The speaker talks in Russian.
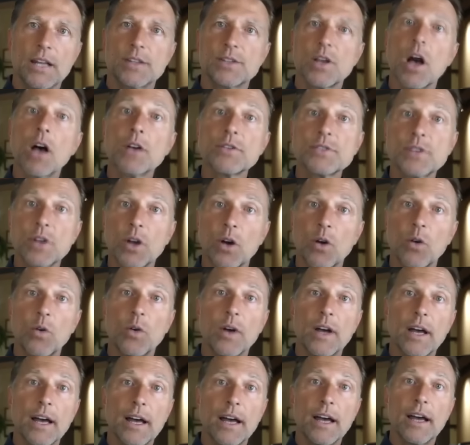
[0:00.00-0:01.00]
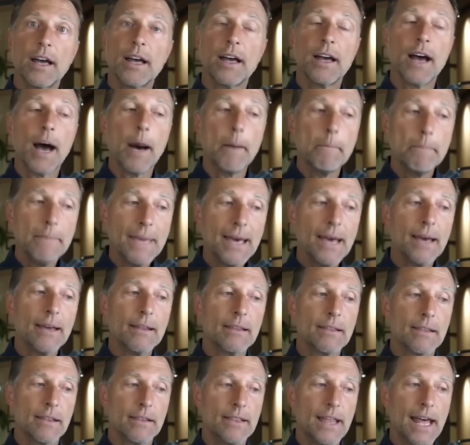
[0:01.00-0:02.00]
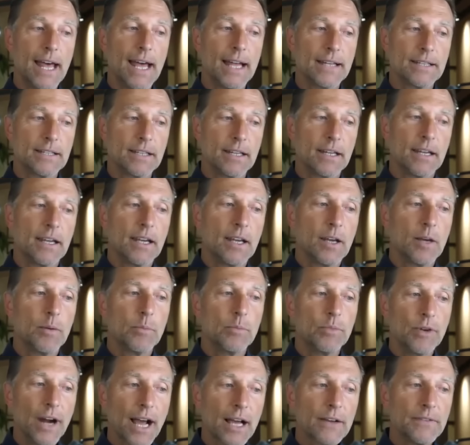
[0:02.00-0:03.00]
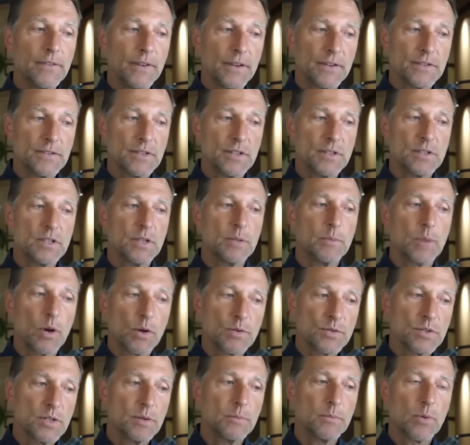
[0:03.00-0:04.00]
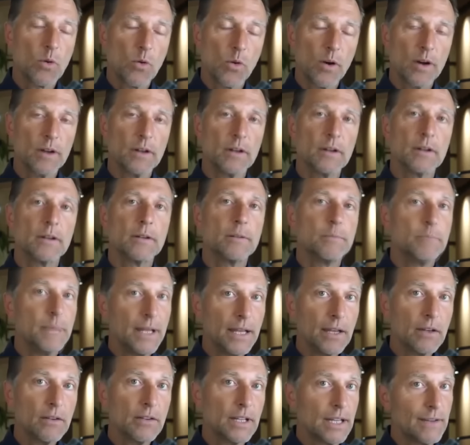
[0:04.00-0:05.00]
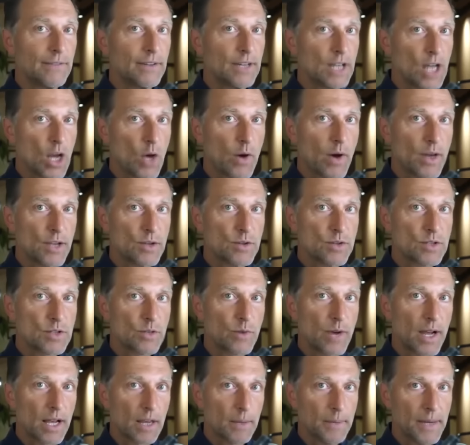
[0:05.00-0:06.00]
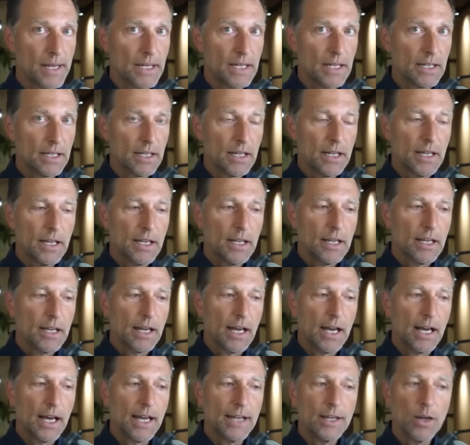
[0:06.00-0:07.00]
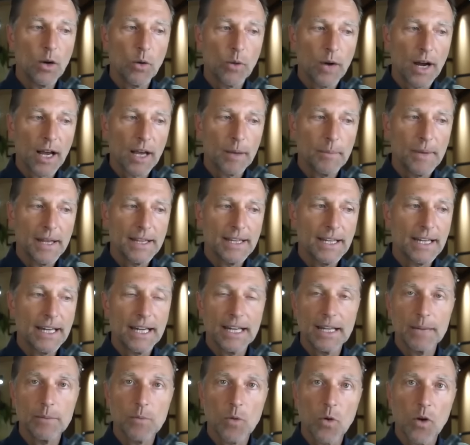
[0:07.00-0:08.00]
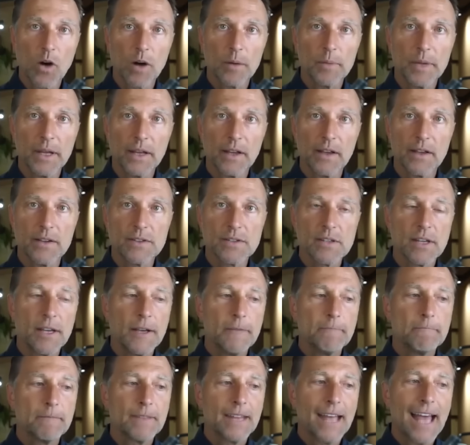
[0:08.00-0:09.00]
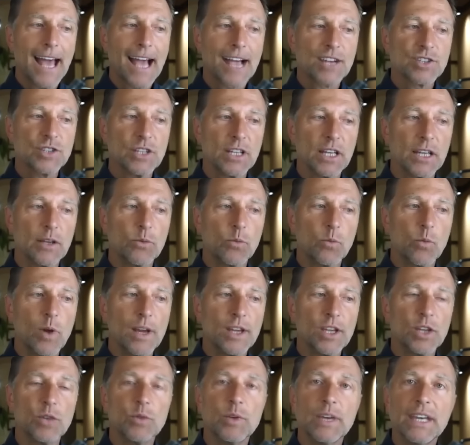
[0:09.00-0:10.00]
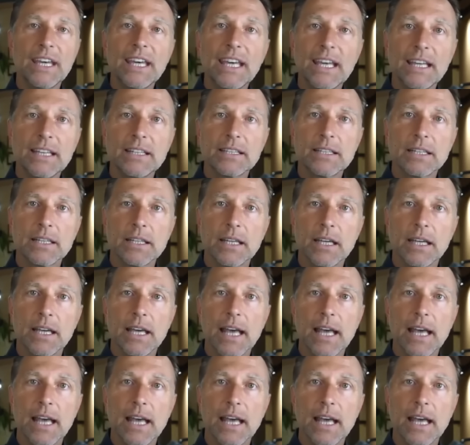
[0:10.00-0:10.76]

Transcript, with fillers: И это миф, будто завтрак Самый важный прием пищи. Хотя я раньше советовал завтракать, но больше не советую. Ведь когда мы едим,